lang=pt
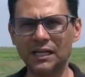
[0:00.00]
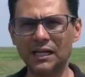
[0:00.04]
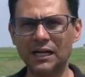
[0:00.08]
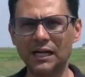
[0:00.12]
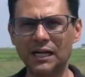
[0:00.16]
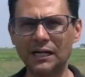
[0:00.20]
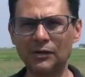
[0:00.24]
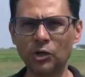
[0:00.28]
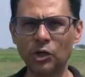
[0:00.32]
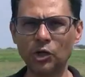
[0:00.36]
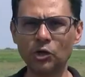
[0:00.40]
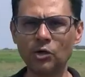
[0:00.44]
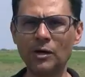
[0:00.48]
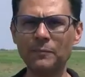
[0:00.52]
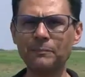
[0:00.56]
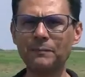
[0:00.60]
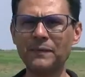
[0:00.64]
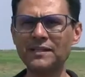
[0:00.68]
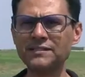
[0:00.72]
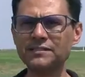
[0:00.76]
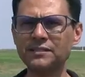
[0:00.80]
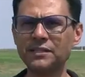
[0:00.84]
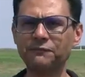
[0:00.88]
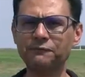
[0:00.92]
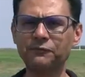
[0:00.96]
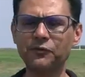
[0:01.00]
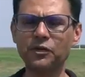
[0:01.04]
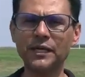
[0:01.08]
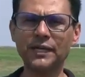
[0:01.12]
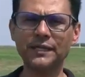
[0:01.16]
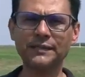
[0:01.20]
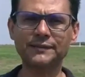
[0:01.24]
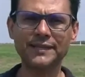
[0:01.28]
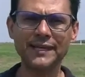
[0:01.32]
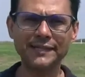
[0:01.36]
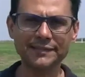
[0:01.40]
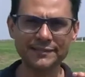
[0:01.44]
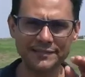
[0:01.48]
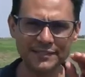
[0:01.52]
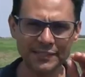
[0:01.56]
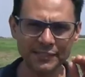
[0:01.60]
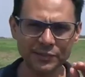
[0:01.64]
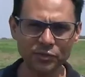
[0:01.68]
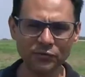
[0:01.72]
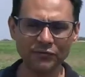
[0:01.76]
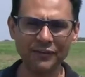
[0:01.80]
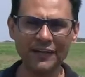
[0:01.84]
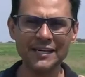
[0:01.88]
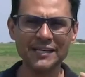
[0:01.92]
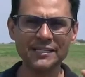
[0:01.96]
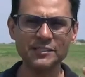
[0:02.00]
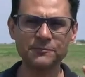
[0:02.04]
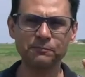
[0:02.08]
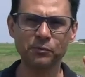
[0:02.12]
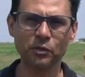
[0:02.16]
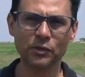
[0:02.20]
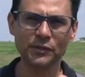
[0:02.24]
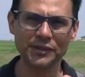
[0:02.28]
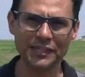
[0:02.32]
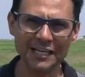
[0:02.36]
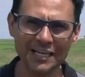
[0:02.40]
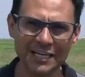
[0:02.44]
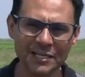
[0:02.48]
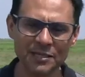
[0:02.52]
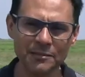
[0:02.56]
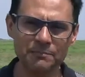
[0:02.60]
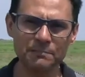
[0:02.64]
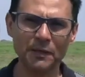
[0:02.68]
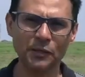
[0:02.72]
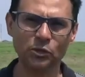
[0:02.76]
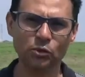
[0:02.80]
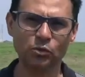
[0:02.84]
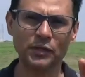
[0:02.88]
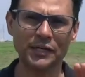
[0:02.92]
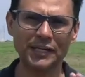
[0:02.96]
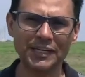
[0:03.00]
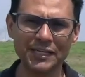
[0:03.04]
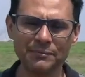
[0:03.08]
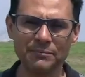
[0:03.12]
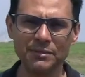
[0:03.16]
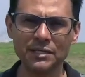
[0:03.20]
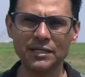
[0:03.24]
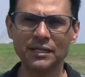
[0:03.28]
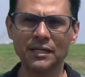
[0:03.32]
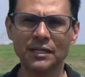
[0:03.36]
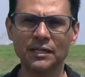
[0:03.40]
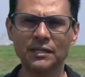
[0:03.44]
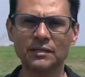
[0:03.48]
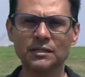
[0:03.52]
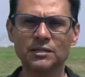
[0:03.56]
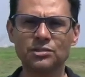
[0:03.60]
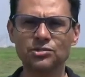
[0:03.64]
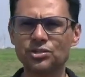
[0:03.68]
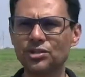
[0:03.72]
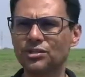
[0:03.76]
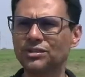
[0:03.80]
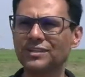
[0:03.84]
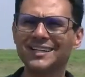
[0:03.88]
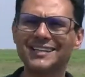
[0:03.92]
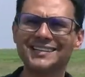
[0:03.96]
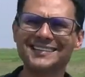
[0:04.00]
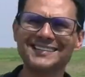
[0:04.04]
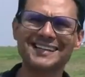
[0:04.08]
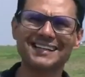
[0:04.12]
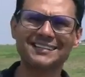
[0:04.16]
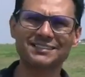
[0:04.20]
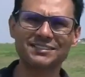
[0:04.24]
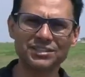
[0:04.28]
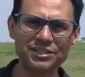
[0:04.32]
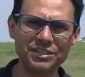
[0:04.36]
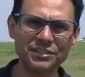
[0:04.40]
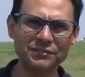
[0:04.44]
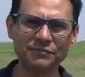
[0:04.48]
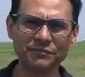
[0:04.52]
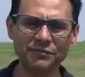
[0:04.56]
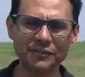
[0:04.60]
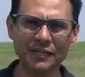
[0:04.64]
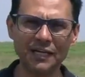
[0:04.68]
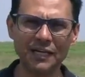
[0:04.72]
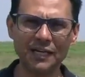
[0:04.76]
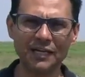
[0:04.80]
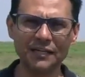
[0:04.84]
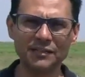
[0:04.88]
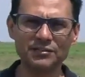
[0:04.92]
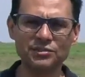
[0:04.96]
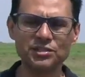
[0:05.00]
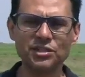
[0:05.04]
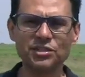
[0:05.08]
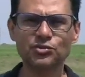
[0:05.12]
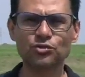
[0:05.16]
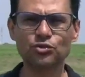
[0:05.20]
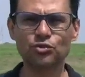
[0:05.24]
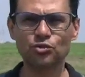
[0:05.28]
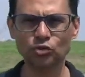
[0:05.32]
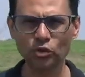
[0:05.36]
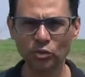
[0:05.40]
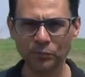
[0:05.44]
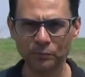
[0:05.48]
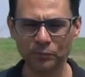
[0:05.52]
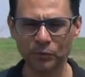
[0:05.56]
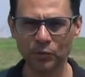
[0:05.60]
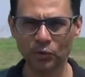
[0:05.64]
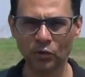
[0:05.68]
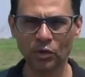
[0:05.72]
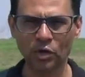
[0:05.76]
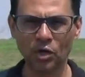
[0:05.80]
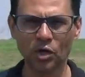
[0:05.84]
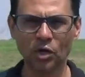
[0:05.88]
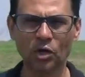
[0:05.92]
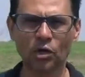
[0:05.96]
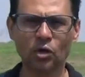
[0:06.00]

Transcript: Agora o rapaz que foi detido vai responder pelo crime de tentativa de estupro